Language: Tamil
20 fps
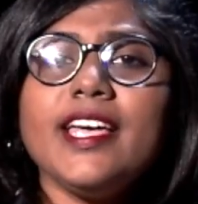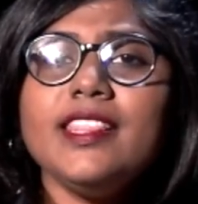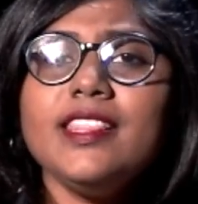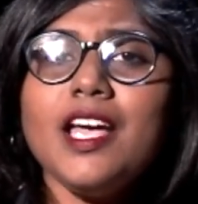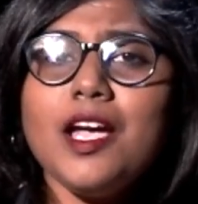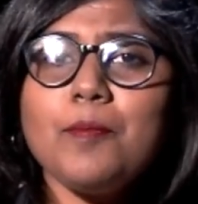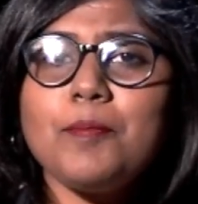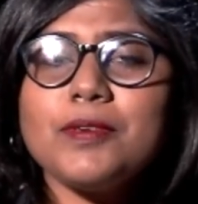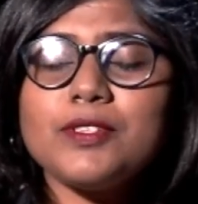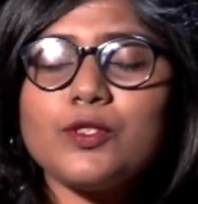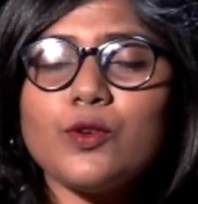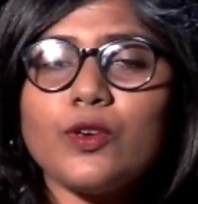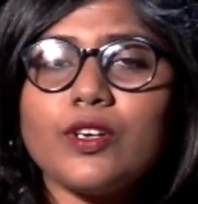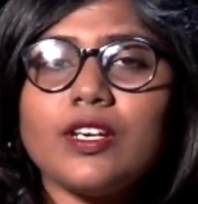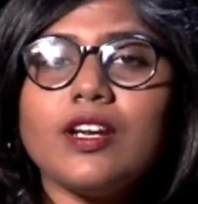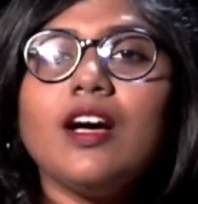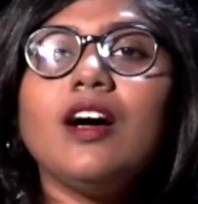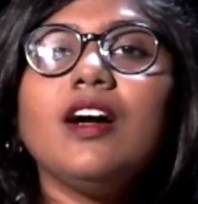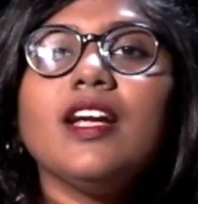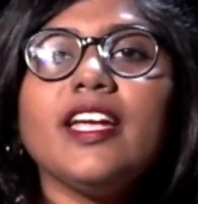இந்த
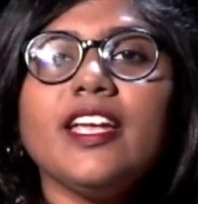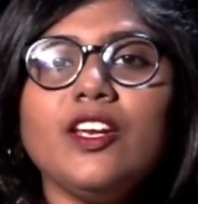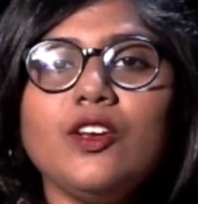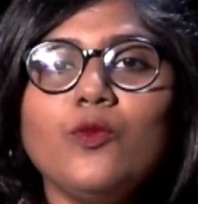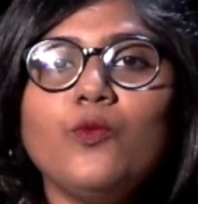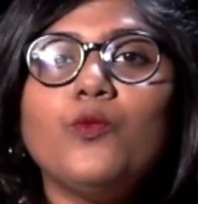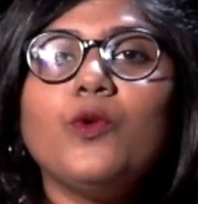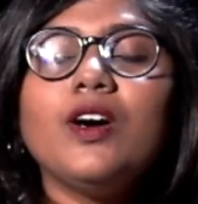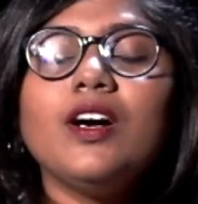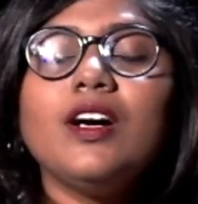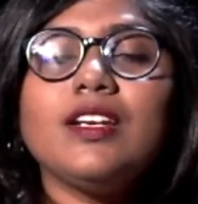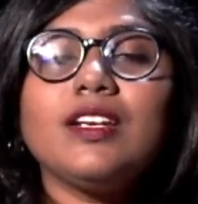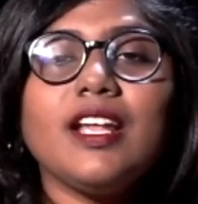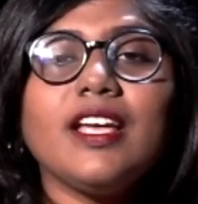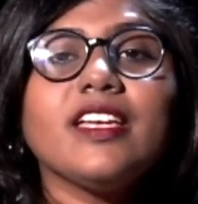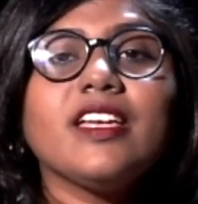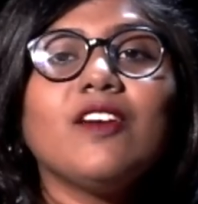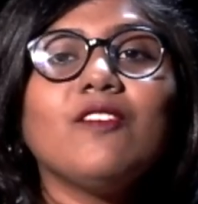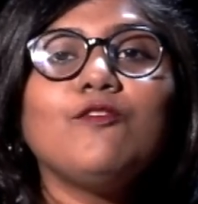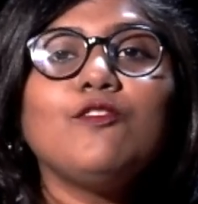எபிசோட்ல இன்னும்
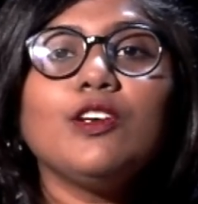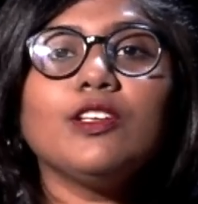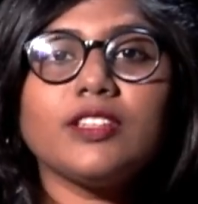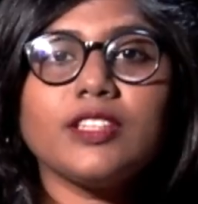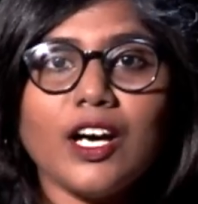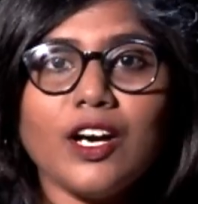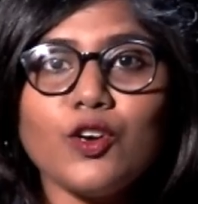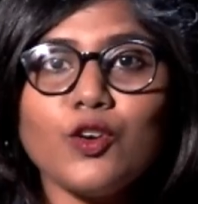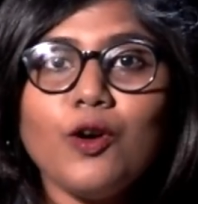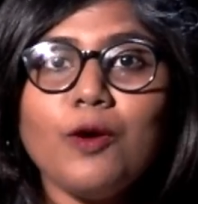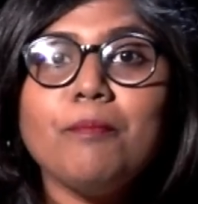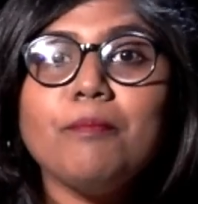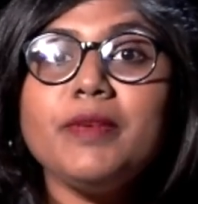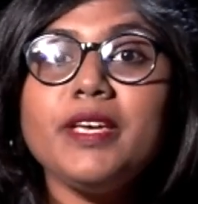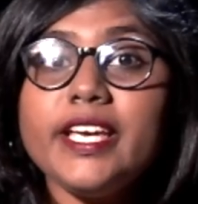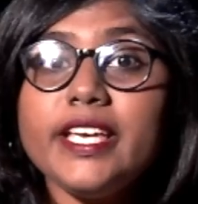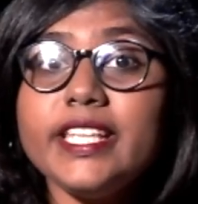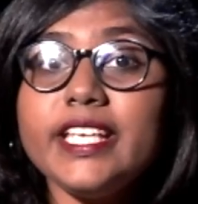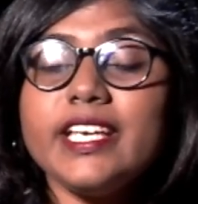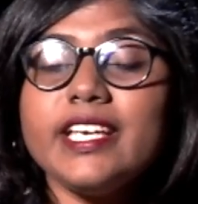வேர்ல்டில் எவ்வளோ தங்கம்
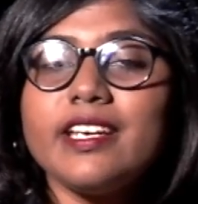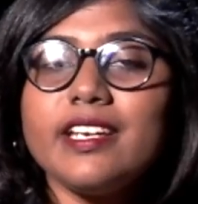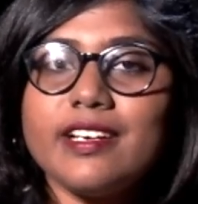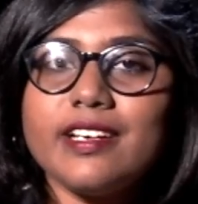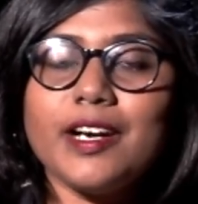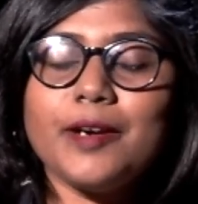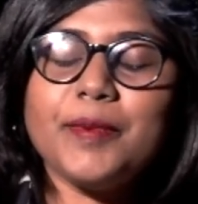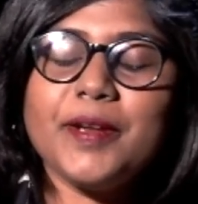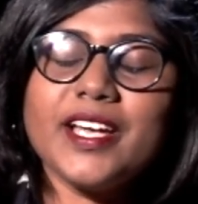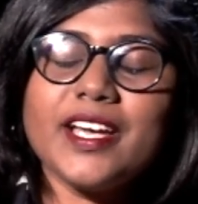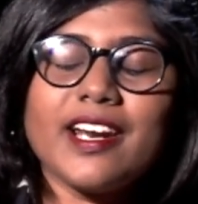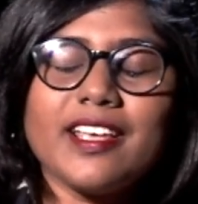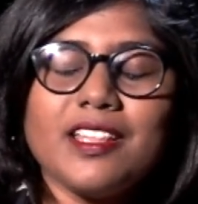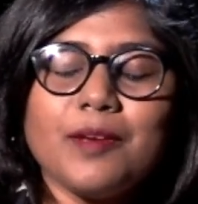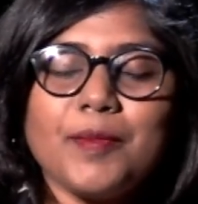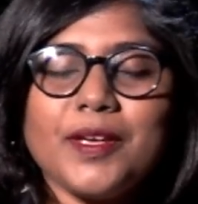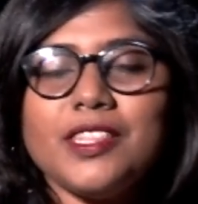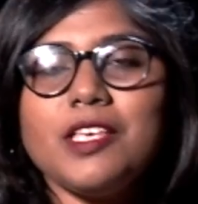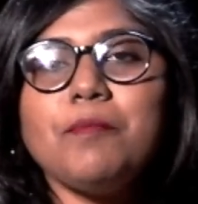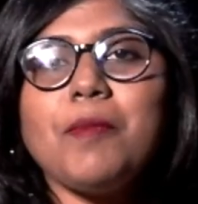மீதி இருக்கு
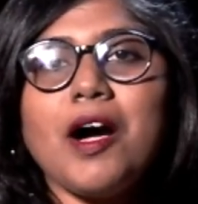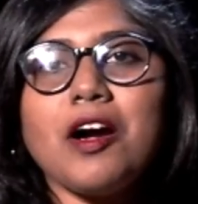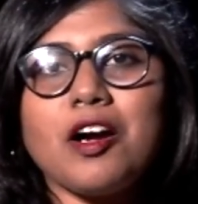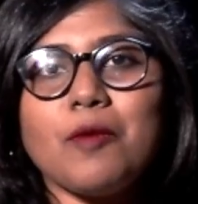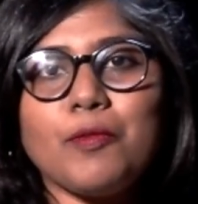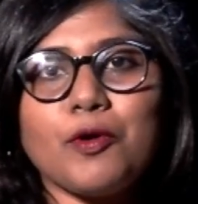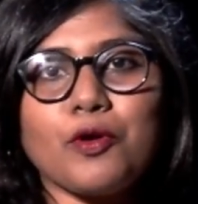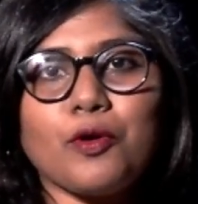அப்படிங்கிறத பத்தி பார்க்க